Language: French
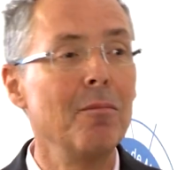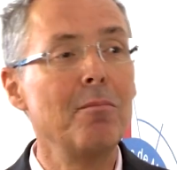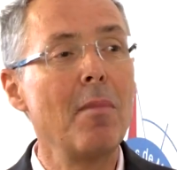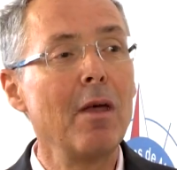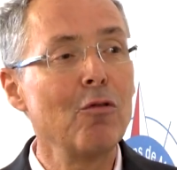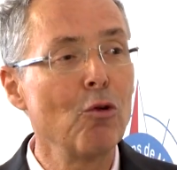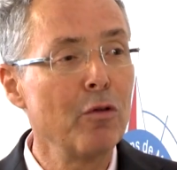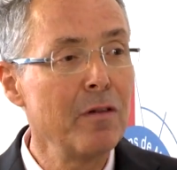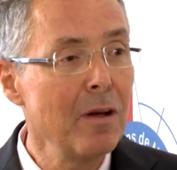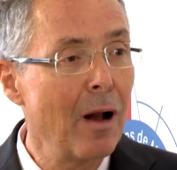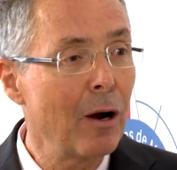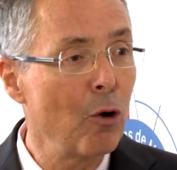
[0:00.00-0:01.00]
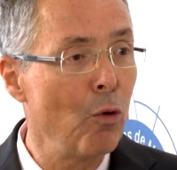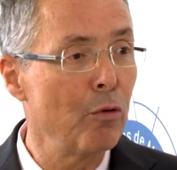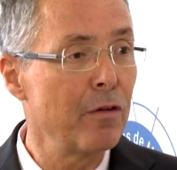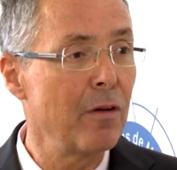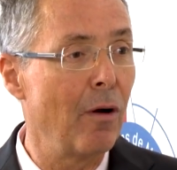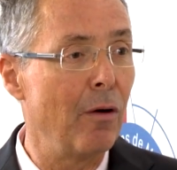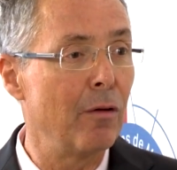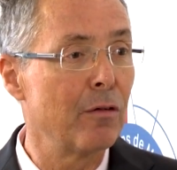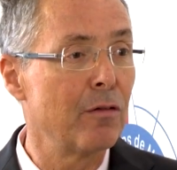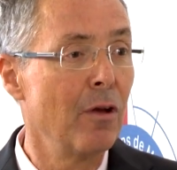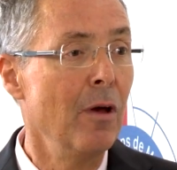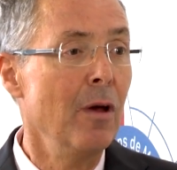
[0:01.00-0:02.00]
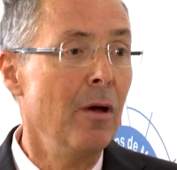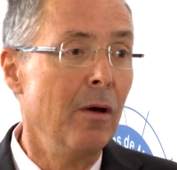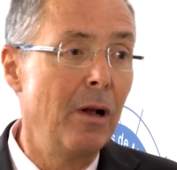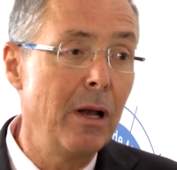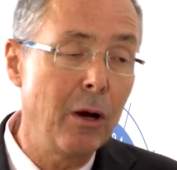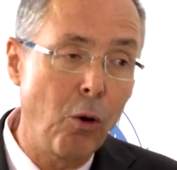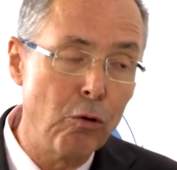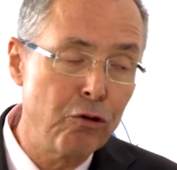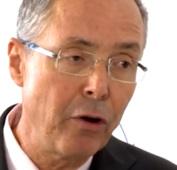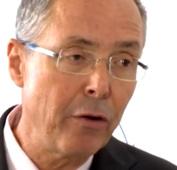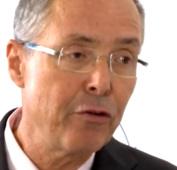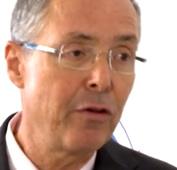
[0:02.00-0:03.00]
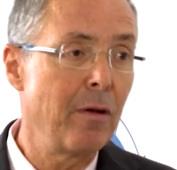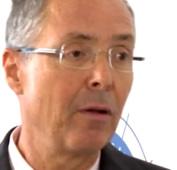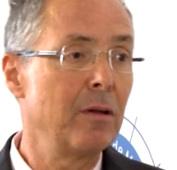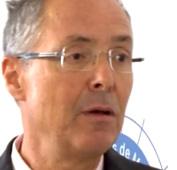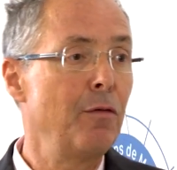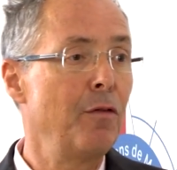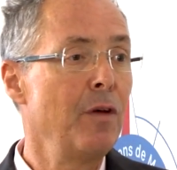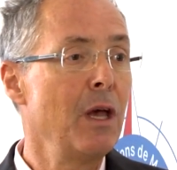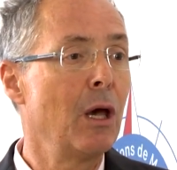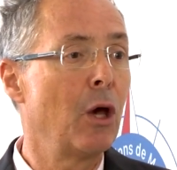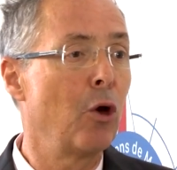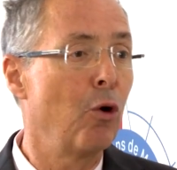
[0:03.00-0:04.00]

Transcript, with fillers: mais aussi la conscience les recherches scientifiques